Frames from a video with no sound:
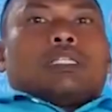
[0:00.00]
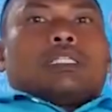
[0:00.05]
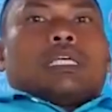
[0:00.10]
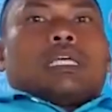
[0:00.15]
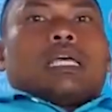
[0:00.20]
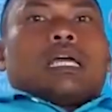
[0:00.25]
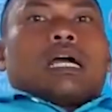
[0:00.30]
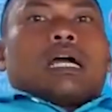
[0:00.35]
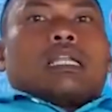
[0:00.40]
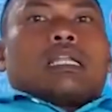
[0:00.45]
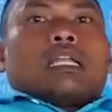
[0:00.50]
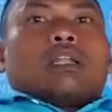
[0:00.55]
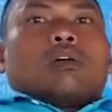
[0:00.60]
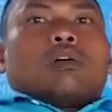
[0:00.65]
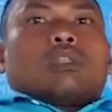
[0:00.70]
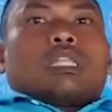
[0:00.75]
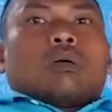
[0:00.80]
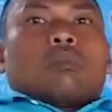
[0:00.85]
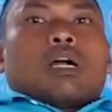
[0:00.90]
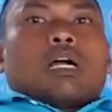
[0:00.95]
Arsyad dan
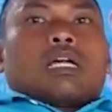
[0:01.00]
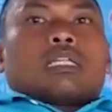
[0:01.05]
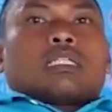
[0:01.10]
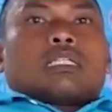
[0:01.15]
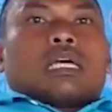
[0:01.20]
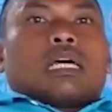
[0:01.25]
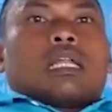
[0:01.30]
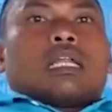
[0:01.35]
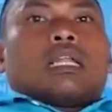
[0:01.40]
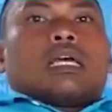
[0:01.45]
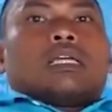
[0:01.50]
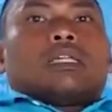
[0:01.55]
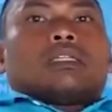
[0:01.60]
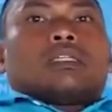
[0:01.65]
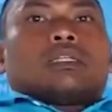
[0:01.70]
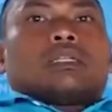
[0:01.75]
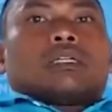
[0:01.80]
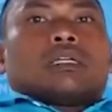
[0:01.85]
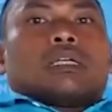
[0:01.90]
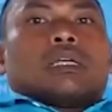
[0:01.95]
Lurah Lantang Ismunanda,
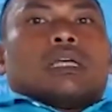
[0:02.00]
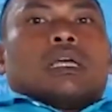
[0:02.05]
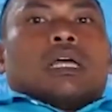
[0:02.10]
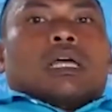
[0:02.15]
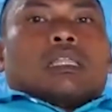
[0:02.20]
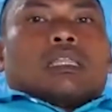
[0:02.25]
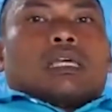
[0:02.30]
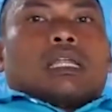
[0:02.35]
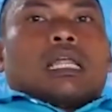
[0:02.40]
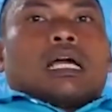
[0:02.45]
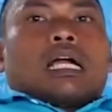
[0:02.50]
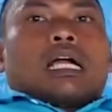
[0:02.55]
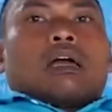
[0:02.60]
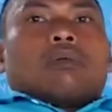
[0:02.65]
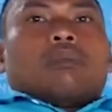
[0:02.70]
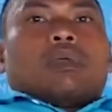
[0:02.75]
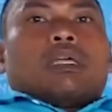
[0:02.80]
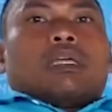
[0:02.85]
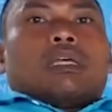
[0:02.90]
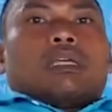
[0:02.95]
dua perangkat
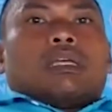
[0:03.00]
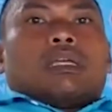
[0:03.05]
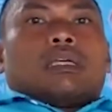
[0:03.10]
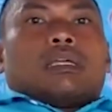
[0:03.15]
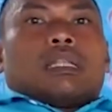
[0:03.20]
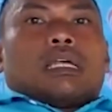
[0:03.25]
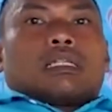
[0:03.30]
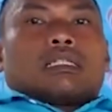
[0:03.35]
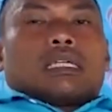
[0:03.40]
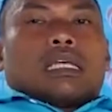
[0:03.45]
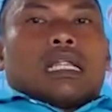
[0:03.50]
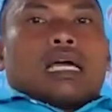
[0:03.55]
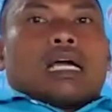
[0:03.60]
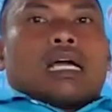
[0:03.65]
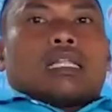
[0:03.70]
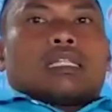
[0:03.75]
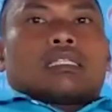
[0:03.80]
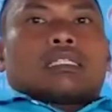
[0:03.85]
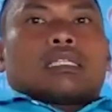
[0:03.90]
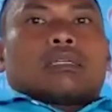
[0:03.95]
di pemerintahan Kota
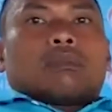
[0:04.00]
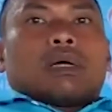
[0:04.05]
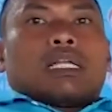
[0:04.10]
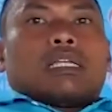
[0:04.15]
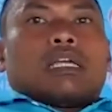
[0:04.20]
Makassar.